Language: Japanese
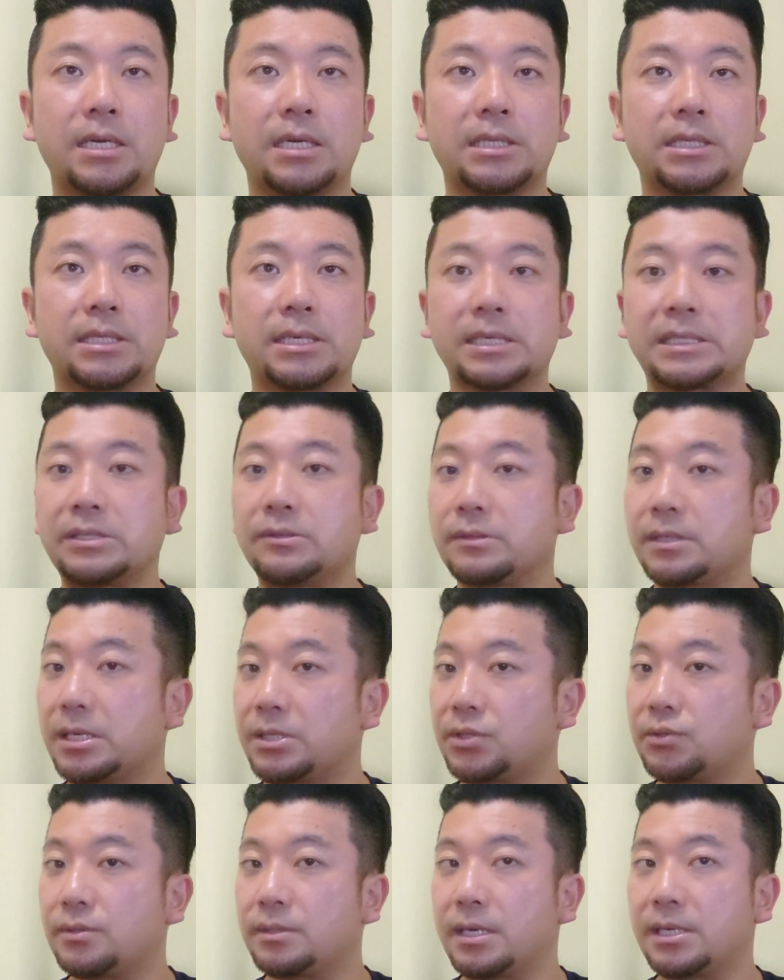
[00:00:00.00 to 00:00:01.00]
4月の
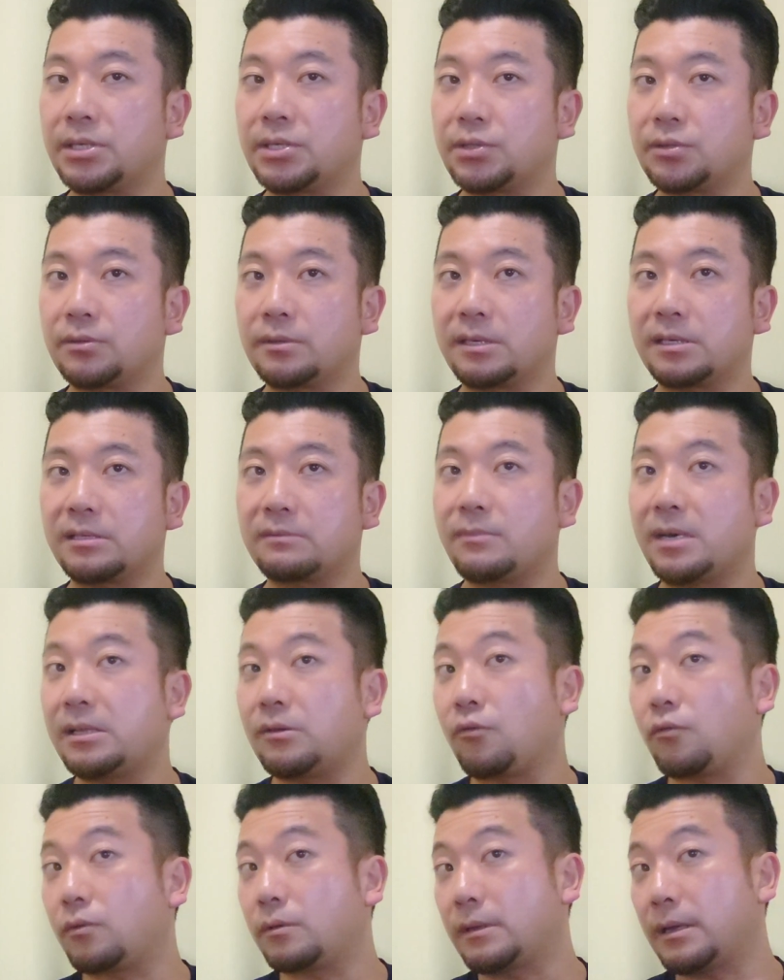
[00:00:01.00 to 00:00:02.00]
下旬から10月ま
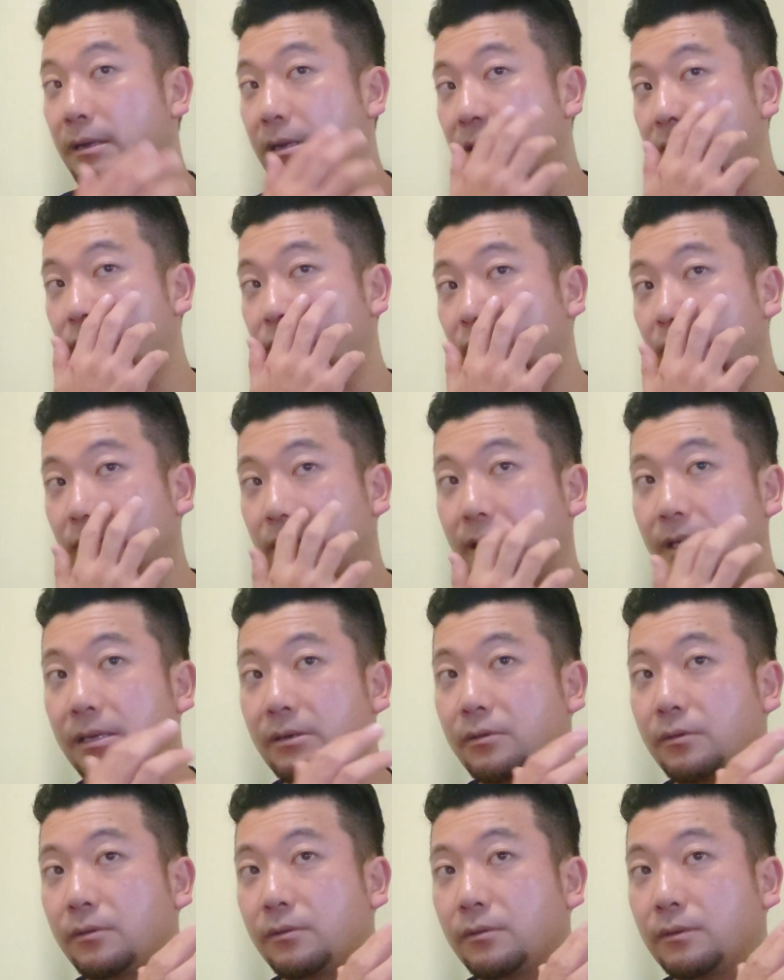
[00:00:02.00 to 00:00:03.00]
で行われるもので、
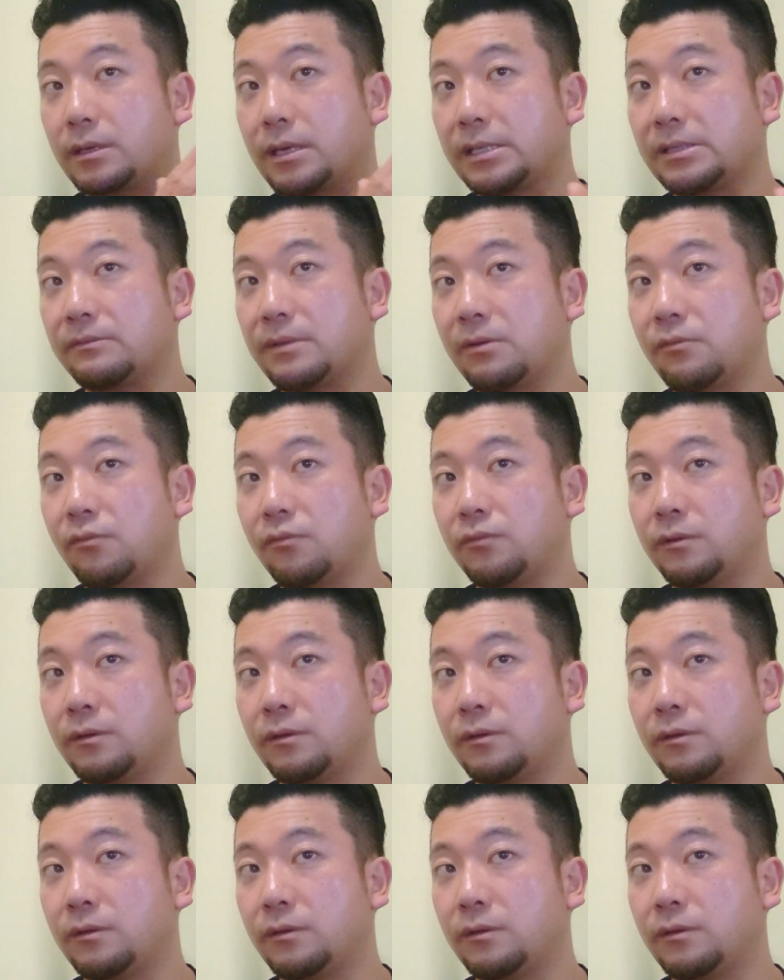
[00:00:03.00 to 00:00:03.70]
この k a z